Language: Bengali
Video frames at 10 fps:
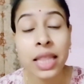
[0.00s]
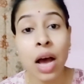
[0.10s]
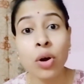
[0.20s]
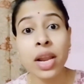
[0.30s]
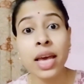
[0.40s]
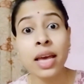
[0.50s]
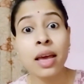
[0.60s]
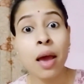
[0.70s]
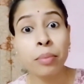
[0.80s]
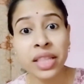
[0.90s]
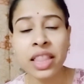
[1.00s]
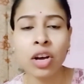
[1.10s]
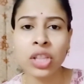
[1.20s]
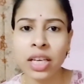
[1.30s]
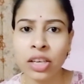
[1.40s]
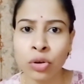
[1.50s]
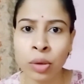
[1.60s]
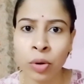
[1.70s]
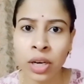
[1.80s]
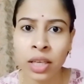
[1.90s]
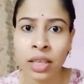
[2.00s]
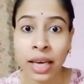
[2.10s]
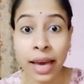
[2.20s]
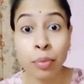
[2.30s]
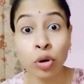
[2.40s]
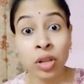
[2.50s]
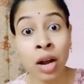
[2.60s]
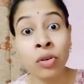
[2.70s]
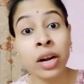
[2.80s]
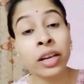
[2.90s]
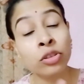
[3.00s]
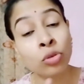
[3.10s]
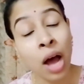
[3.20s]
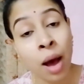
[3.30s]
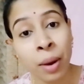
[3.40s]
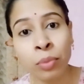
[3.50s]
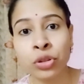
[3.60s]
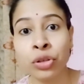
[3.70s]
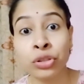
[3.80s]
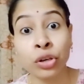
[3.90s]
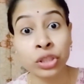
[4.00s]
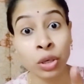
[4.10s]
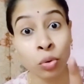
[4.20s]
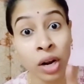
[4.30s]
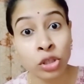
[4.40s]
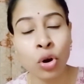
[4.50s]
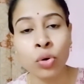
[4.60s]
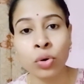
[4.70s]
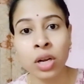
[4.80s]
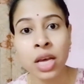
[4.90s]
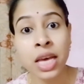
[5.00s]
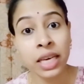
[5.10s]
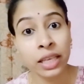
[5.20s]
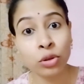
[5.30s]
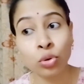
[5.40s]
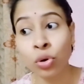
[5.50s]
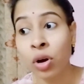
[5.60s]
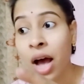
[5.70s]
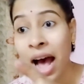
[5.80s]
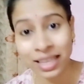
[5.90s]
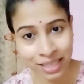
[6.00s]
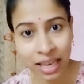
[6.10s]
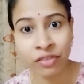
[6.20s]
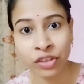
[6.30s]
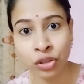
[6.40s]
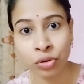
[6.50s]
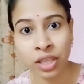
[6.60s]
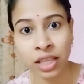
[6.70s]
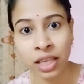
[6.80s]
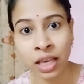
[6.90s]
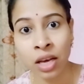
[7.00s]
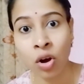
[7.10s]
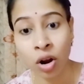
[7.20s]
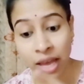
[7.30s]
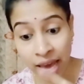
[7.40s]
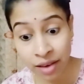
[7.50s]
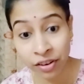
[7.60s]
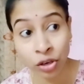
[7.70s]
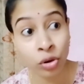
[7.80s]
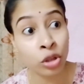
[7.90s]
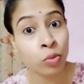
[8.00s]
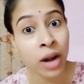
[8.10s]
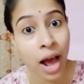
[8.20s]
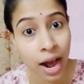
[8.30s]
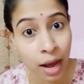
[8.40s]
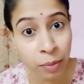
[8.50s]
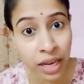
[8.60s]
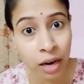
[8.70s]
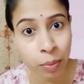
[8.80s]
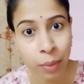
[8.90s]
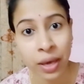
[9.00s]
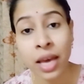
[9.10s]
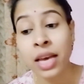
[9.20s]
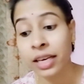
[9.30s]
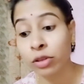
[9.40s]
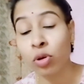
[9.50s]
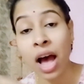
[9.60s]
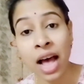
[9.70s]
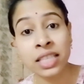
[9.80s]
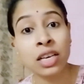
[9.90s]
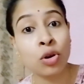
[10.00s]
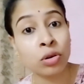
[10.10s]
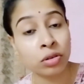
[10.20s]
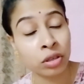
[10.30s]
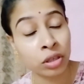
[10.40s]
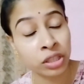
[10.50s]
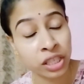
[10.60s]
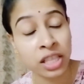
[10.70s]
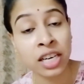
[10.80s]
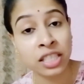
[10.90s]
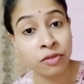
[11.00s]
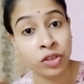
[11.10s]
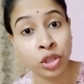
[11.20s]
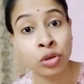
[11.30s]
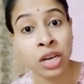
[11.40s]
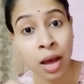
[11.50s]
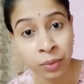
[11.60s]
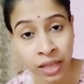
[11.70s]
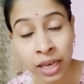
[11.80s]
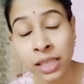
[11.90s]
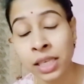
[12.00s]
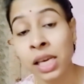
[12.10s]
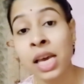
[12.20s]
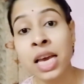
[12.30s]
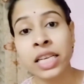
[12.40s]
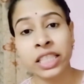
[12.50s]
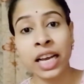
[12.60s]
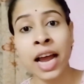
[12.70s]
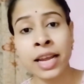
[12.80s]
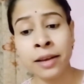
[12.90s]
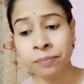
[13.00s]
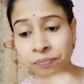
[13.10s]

তাহলে মিথ্যে কথা কি করে বলে এই ভুল ধারণাটা কিন্তু আমার মধ্যেও ছিল যে ওরা সরল কিন্তু আজকের ভিডিওটা দেখে এই ভিডিওটা তোমরা আগামীকাল পাবে কিন্তু আজকে ওর সীতার যে ভিডিওটা আমি দেখেছি সেখানে